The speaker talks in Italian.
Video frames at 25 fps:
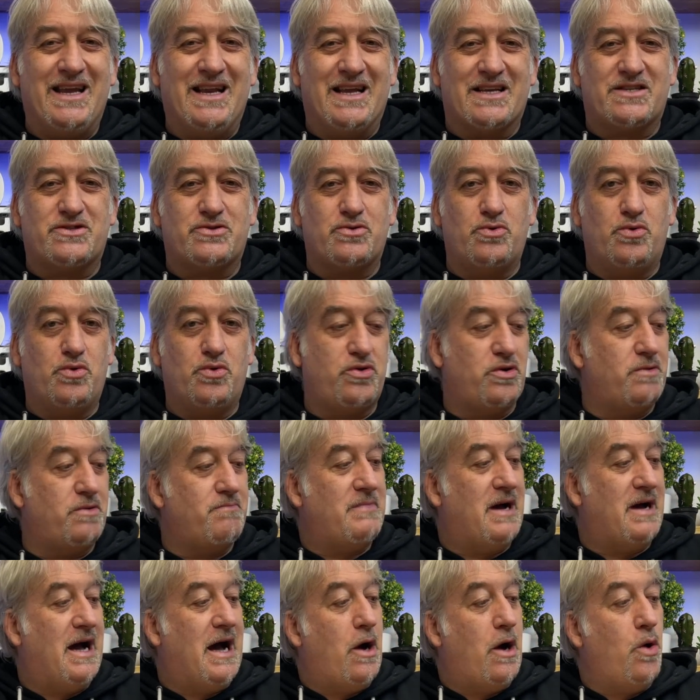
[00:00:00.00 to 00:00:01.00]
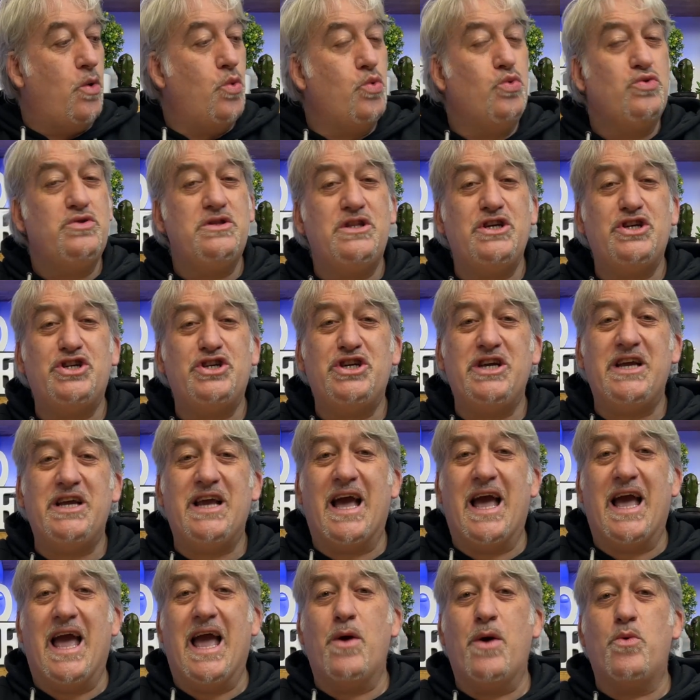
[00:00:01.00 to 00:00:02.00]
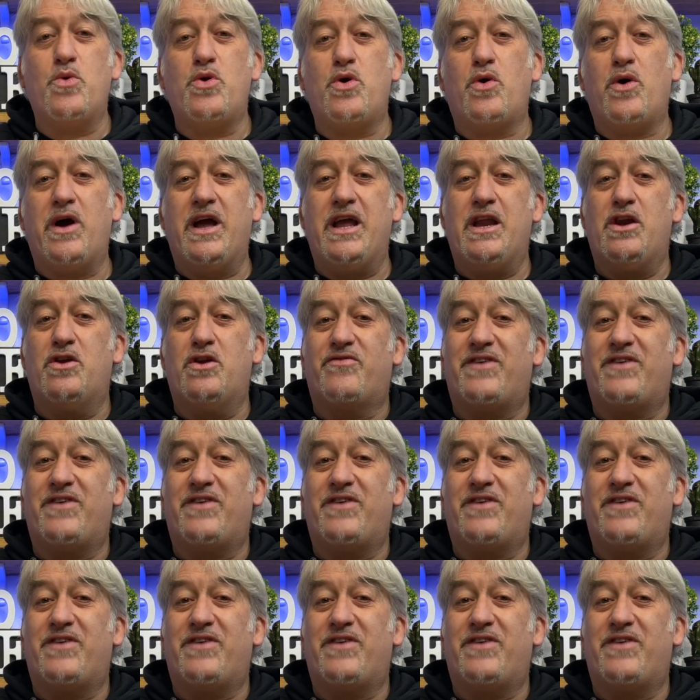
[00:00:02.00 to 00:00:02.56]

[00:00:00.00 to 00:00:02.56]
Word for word: in assoluto, a 11,99 euro.